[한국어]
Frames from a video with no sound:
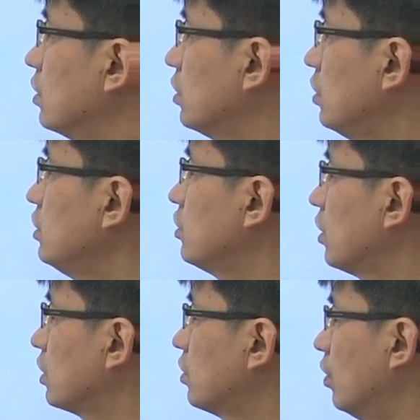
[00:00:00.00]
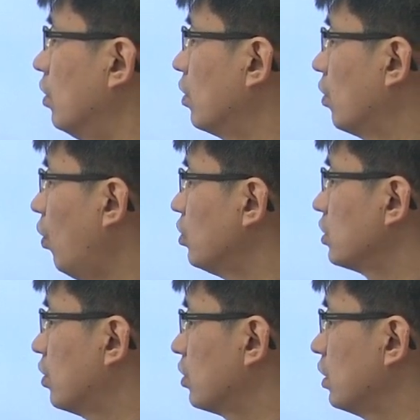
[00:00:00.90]
티저 레터,
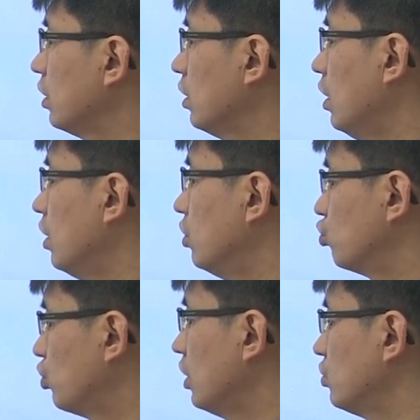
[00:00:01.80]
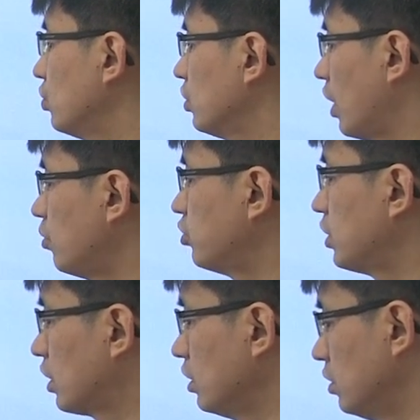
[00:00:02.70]
코드 커팅, 최종
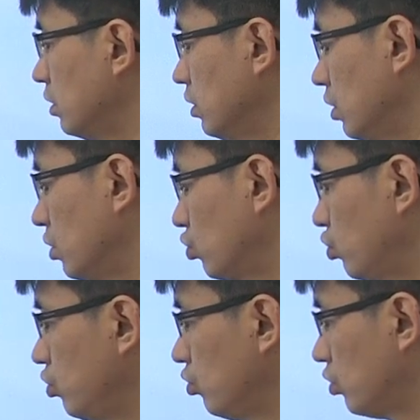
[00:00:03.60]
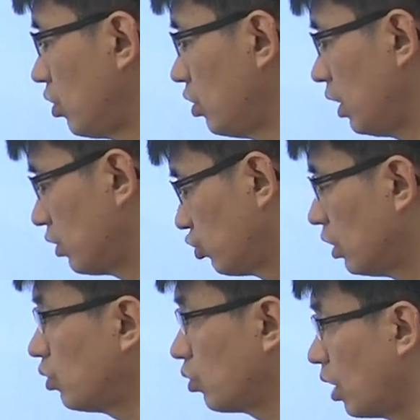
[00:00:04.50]
대부자 기능, 출구 전략,
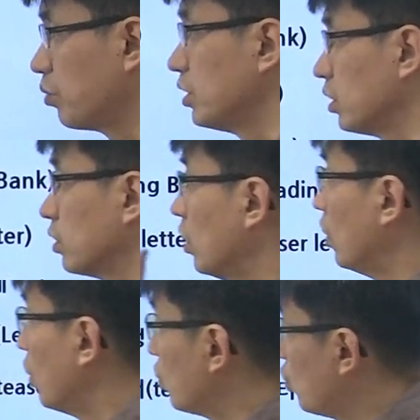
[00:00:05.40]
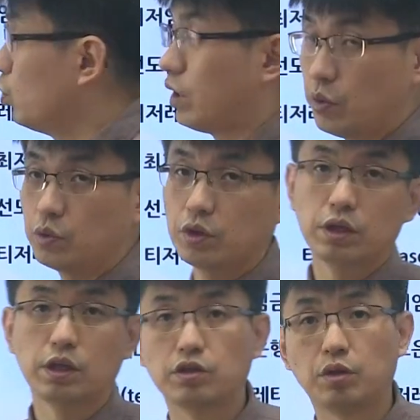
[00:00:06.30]
섀도 캐비닛 요 내용들에
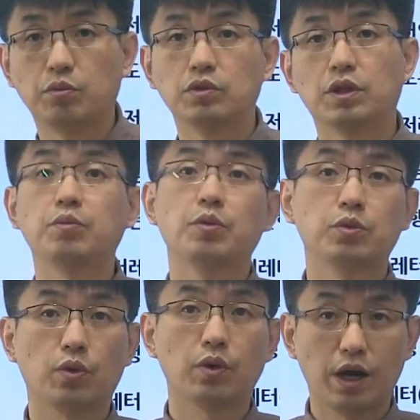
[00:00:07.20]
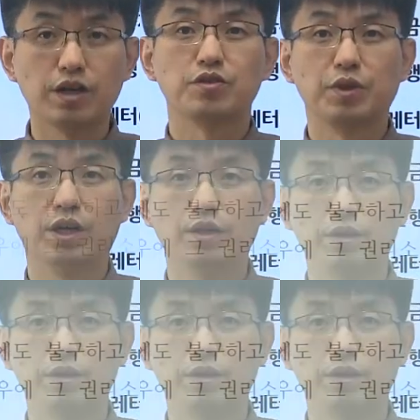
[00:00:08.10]
대해서 한번 살펴보도록 하겠습니다.